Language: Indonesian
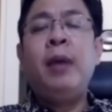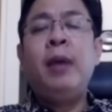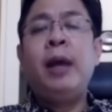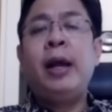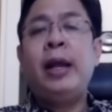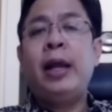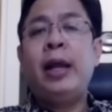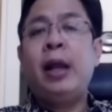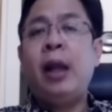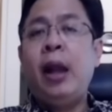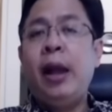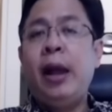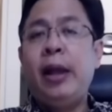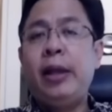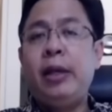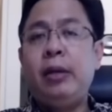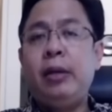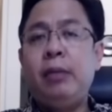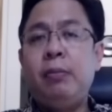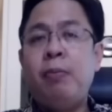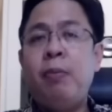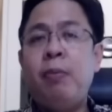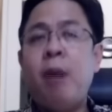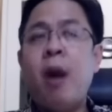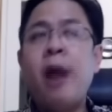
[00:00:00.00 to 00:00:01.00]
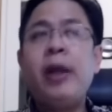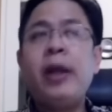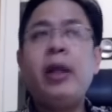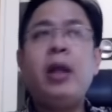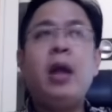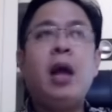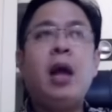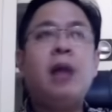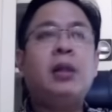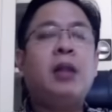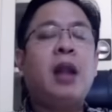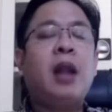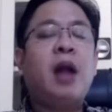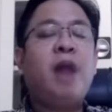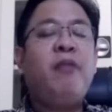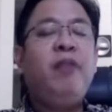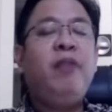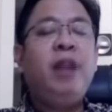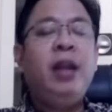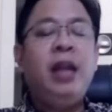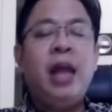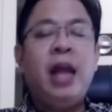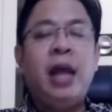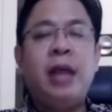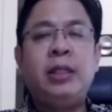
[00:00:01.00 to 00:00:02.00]
yang lain, baik yang
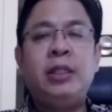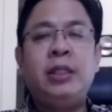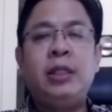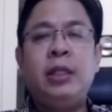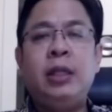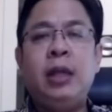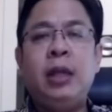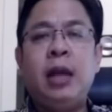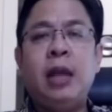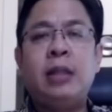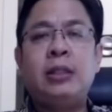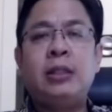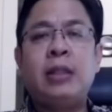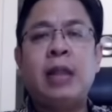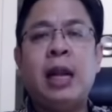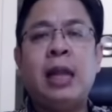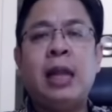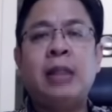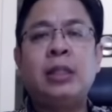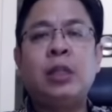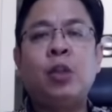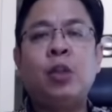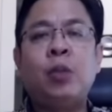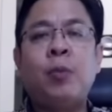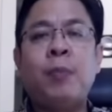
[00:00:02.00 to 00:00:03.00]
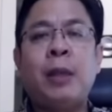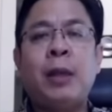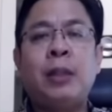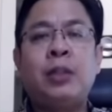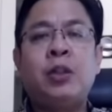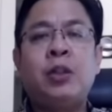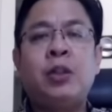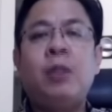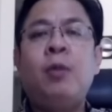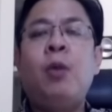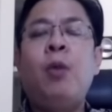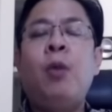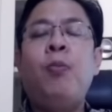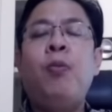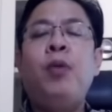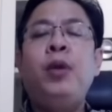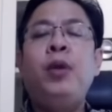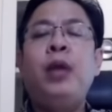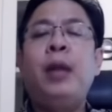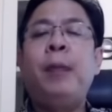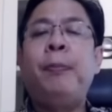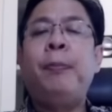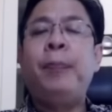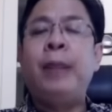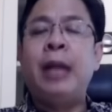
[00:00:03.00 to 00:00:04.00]
terafiliasi dengan salah satu paslon maupun
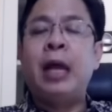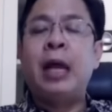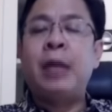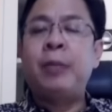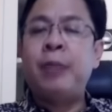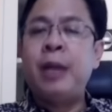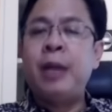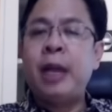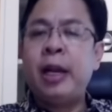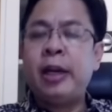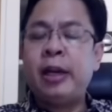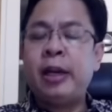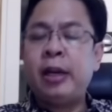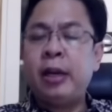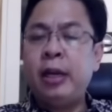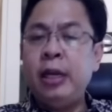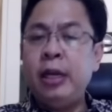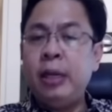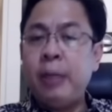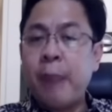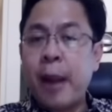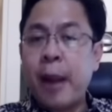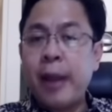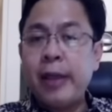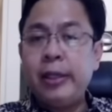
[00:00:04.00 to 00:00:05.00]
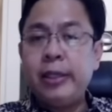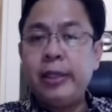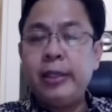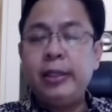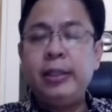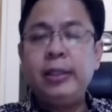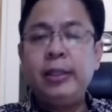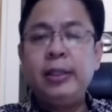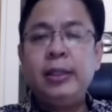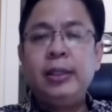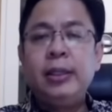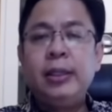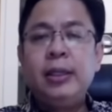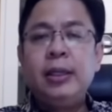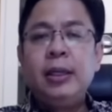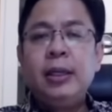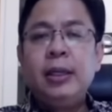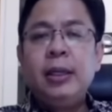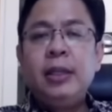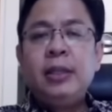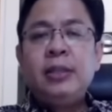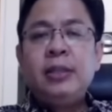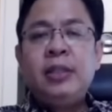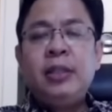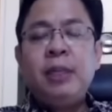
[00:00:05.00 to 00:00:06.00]
yang benar-benar independen. Hmm.
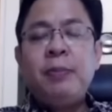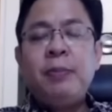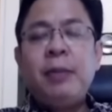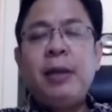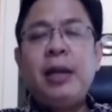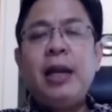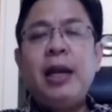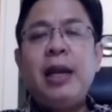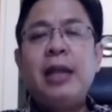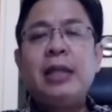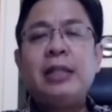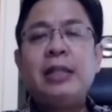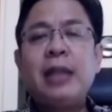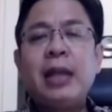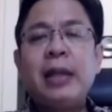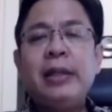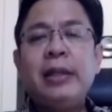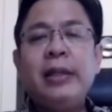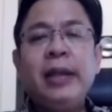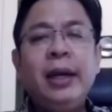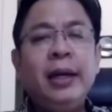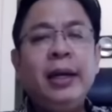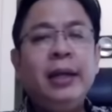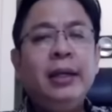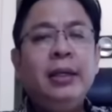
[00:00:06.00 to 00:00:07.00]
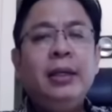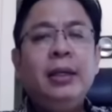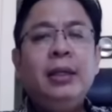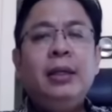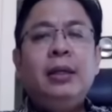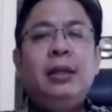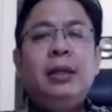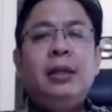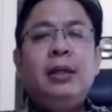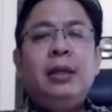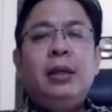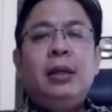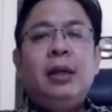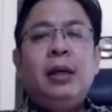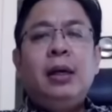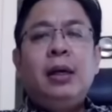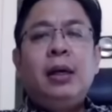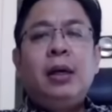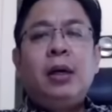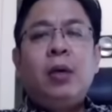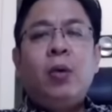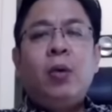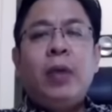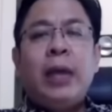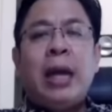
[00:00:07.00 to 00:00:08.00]
Jadi pada dasarnya eh,
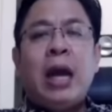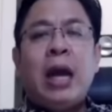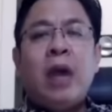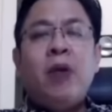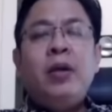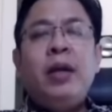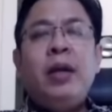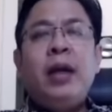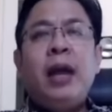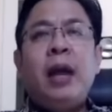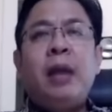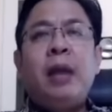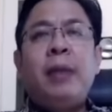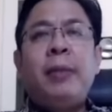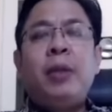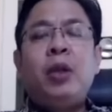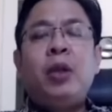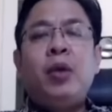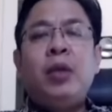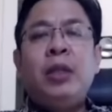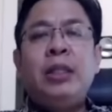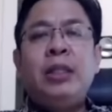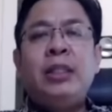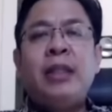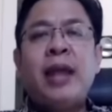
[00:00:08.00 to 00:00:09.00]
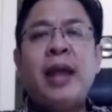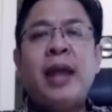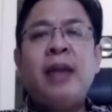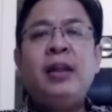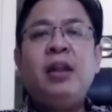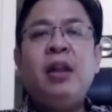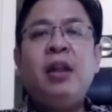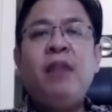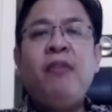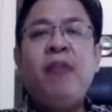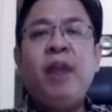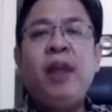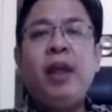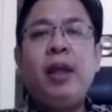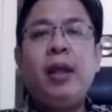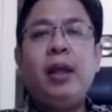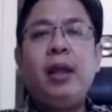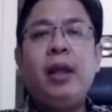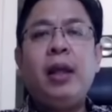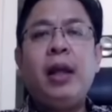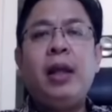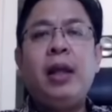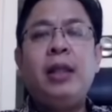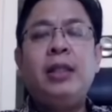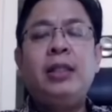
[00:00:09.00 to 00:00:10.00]
quick count dengan metode saintifik
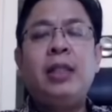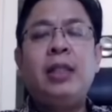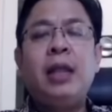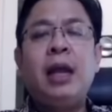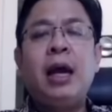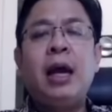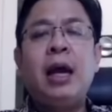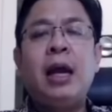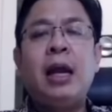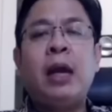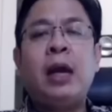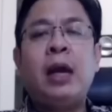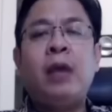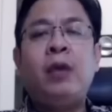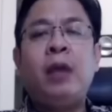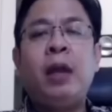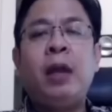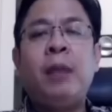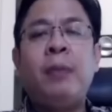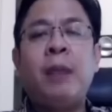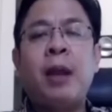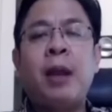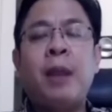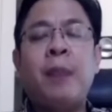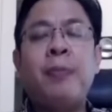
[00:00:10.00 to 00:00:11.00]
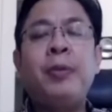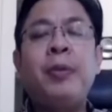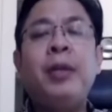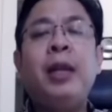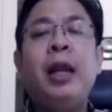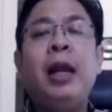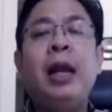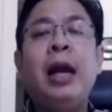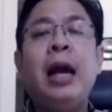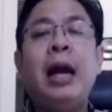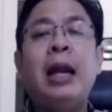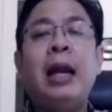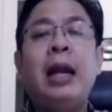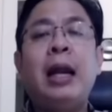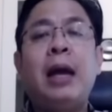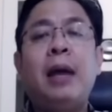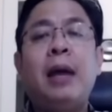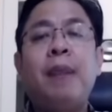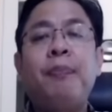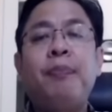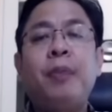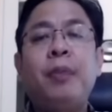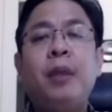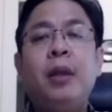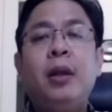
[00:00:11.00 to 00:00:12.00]
yang diselenggarakan oleh para
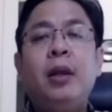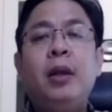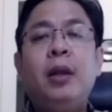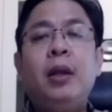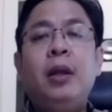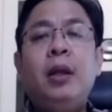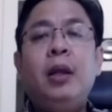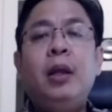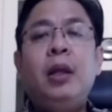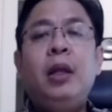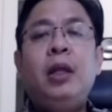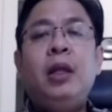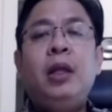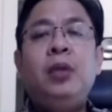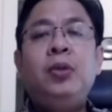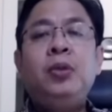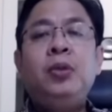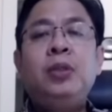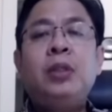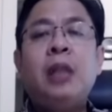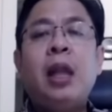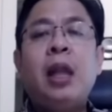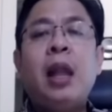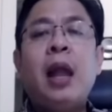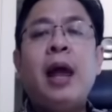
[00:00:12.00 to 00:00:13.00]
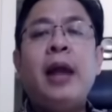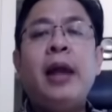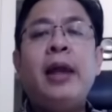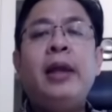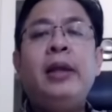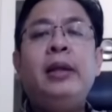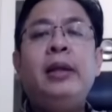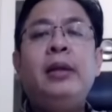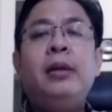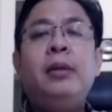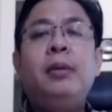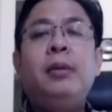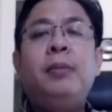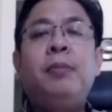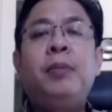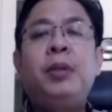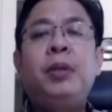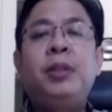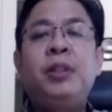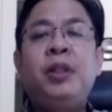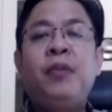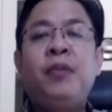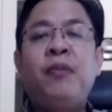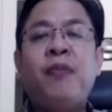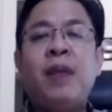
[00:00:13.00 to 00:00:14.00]
penyelenggara itu selain
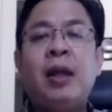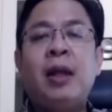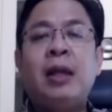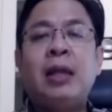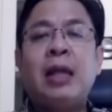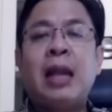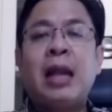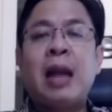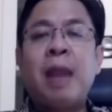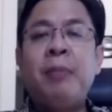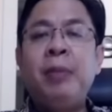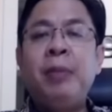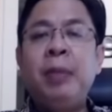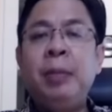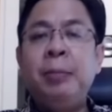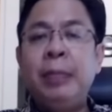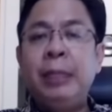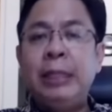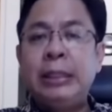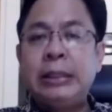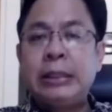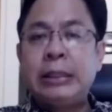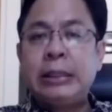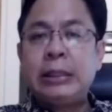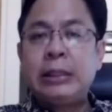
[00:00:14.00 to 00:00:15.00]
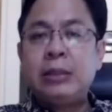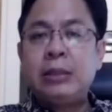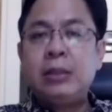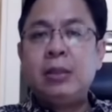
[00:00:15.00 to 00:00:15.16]
bersifat randomness